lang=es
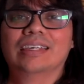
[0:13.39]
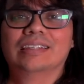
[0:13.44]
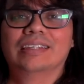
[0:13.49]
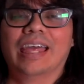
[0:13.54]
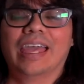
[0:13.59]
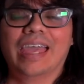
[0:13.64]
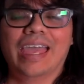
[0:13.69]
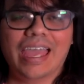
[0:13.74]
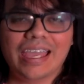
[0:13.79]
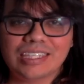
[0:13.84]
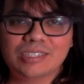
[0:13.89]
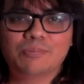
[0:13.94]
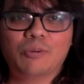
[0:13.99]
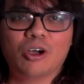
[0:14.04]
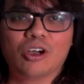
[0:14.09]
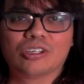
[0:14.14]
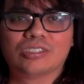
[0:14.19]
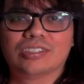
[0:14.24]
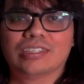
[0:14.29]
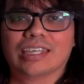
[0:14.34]
de
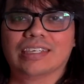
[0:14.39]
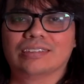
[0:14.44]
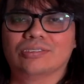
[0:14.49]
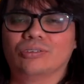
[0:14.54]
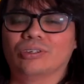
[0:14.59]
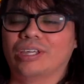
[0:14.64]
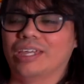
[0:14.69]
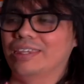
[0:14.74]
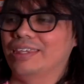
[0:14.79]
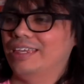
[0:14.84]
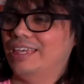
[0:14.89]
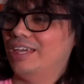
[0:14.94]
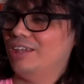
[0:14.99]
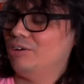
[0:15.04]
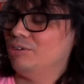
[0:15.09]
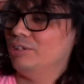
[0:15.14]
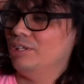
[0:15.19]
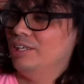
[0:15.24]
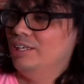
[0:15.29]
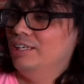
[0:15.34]
Xbox y esto que
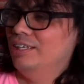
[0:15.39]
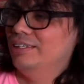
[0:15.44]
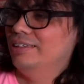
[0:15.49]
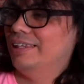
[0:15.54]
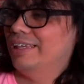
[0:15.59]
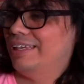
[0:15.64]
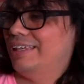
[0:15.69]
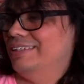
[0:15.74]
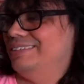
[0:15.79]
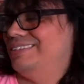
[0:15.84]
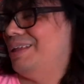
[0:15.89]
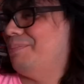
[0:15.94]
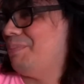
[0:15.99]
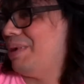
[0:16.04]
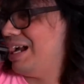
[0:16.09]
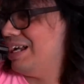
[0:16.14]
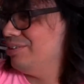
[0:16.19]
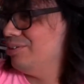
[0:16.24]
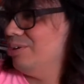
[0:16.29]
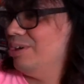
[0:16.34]
dijeron de que están
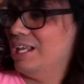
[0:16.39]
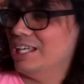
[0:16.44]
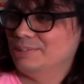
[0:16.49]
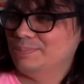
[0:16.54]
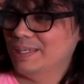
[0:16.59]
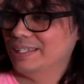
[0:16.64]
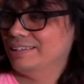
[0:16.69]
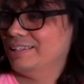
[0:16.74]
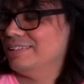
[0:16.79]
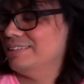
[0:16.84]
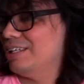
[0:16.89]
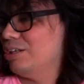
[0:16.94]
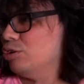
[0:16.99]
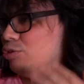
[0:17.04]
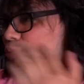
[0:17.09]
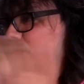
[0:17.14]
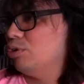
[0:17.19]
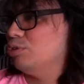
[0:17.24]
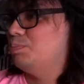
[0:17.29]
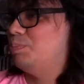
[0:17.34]
bajando las ventas de
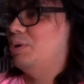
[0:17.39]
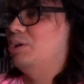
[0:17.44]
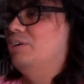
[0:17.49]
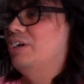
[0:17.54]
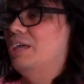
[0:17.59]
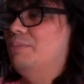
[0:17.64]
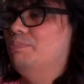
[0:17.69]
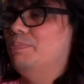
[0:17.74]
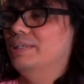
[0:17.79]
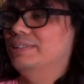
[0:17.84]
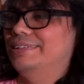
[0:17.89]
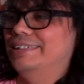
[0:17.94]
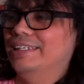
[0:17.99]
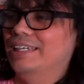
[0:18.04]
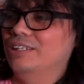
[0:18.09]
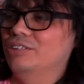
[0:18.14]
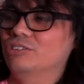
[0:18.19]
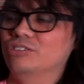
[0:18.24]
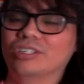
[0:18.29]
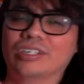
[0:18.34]
los juegos, pero Game Pass
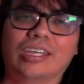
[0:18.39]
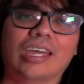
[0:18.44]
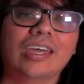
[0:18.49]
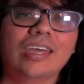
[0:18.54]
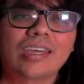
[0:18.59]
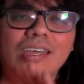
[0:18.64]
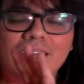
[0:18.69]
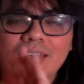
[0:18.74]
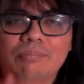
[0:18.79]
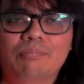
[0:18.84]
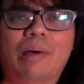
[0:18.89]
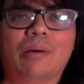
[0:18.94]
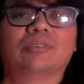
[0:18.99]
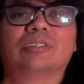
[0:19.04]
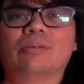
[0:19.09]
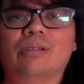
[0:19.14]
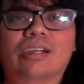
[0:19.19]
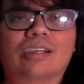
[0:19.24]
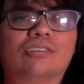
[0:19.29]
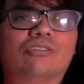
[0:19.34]
sigue y no sé qué. Vamos
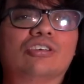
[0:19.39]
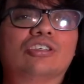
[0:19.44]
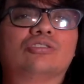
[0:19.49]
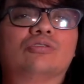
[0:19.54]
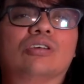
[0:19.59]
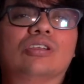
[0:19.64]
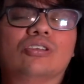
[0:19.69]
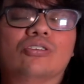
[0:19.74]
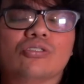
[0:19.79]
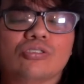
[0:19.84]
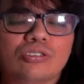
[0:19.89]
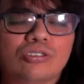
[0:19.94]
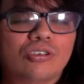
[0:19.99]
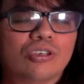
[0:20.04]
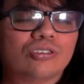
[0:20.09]
a hablar de todo esto en news.